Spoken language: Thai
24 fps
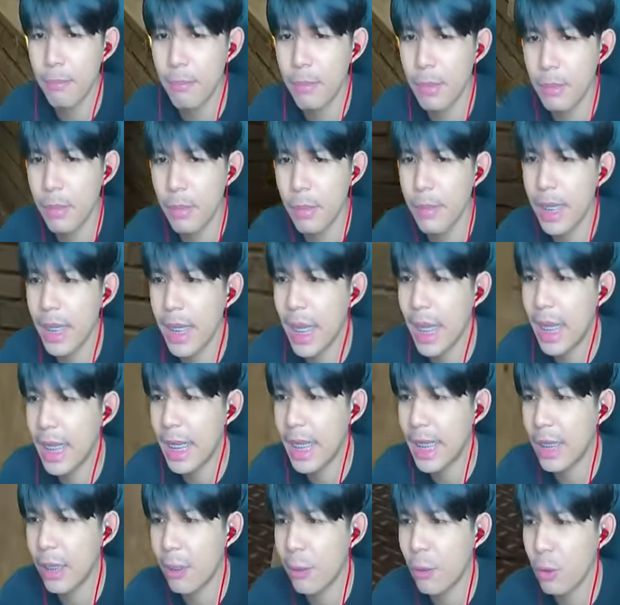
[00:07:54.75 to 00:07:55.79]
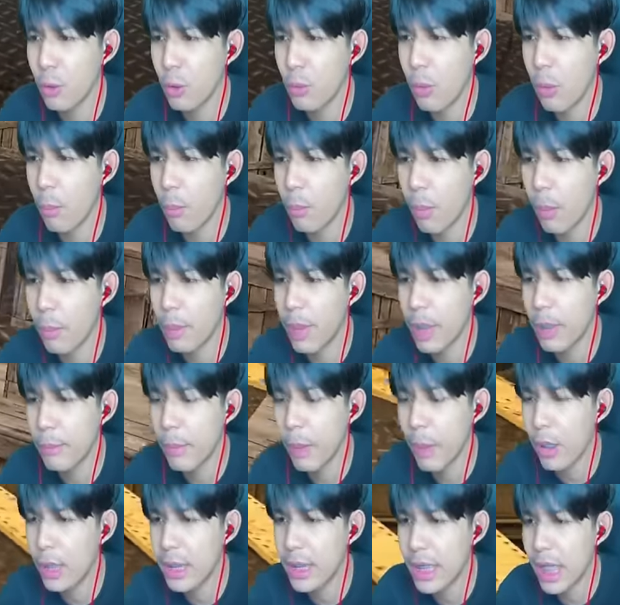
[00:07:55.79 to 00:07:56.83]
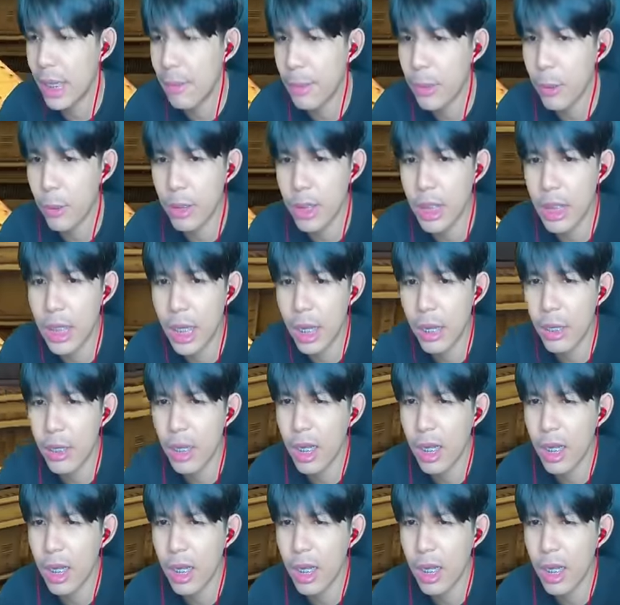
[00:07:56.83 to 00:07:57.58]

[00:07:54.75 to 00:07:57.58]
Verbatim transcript: มันไม่มีอะไรเล่นอ่ะคนดูผมแบบเล่นไม่ค่อยเซียนแบบคนอื่นเขา